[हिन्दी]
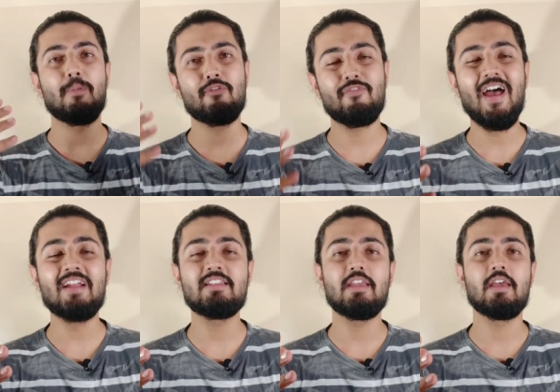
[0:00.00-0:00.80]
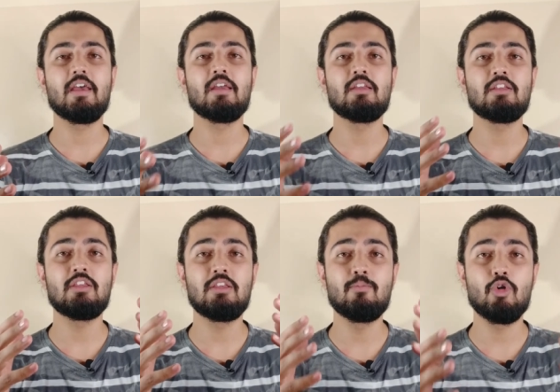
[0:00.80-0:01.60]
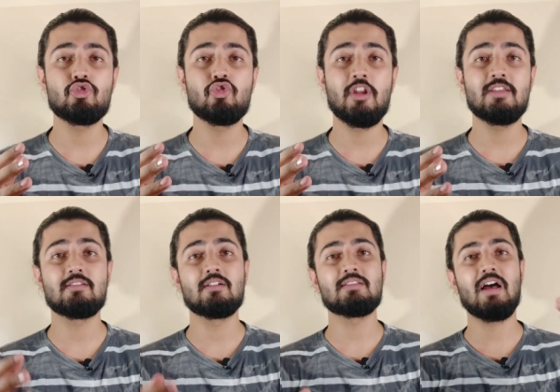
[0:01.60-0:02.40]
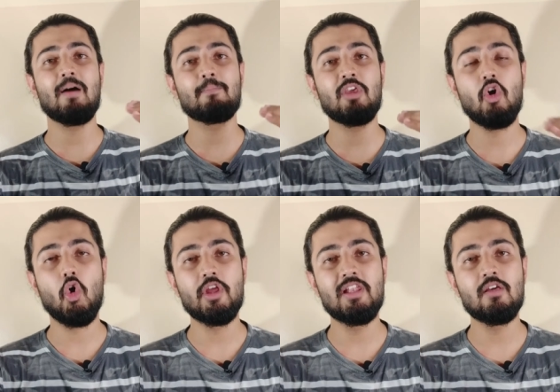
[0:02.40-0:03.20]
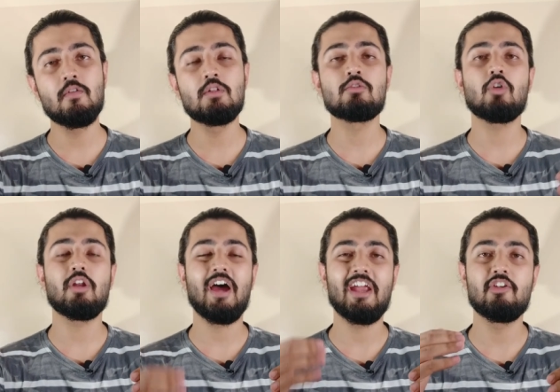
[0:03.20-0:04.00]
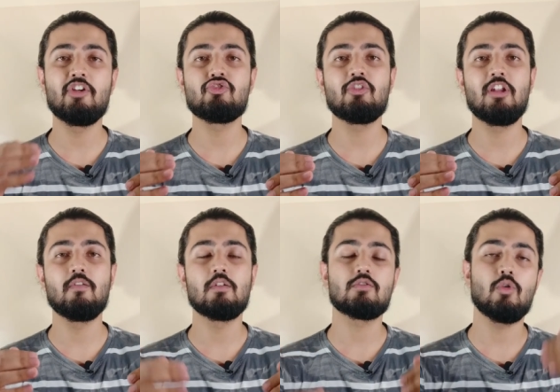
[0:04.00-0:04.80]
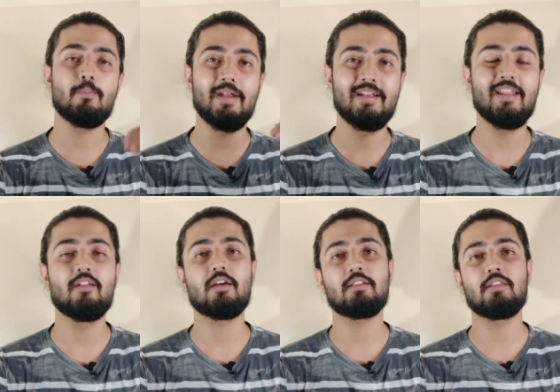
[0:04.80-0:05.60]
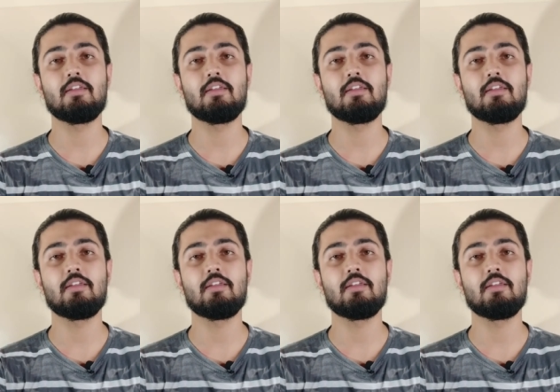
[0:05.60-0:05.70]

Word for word: पर फैक्ट ये है कि मॉइस्चराइजर्स आपके ऑयल लेवल्स और हाइड्रेशन लेवल्स को मेंटेन रखती